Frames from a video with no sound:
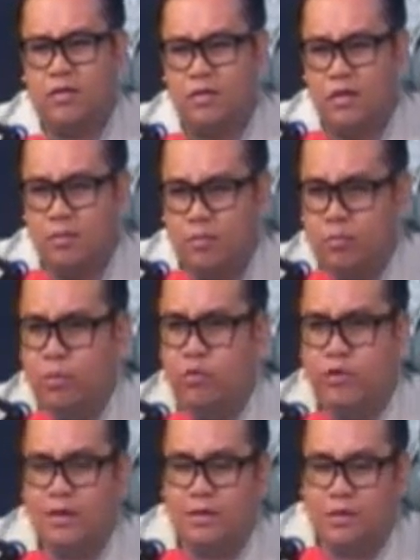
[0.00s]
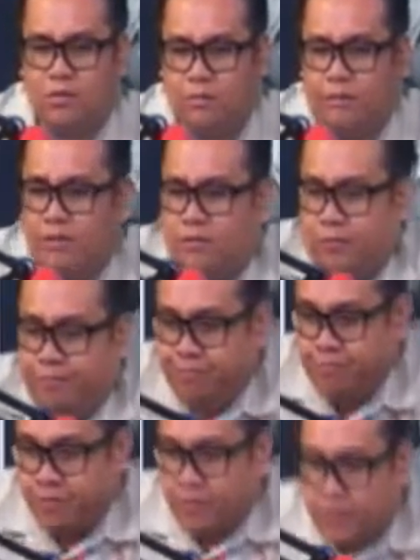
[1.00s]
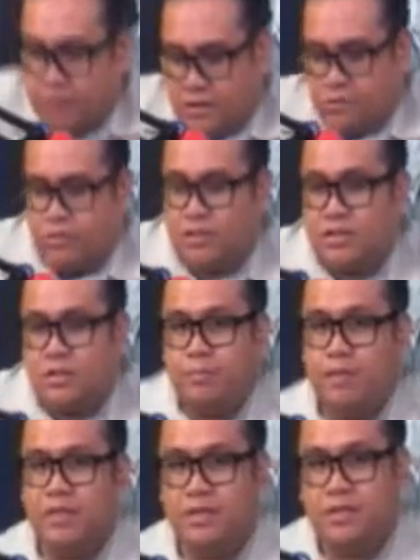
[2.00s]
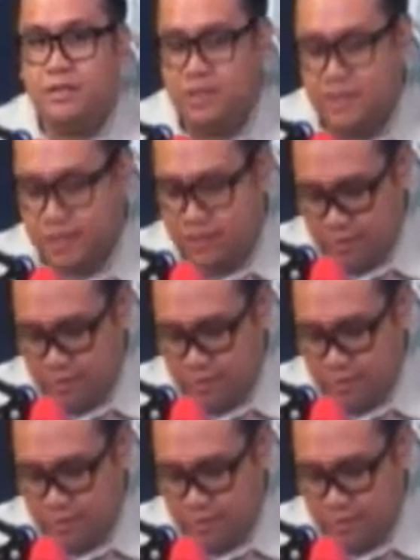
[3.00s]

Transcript: eh blue guard ito pero Diyan ho kasi sa BGC,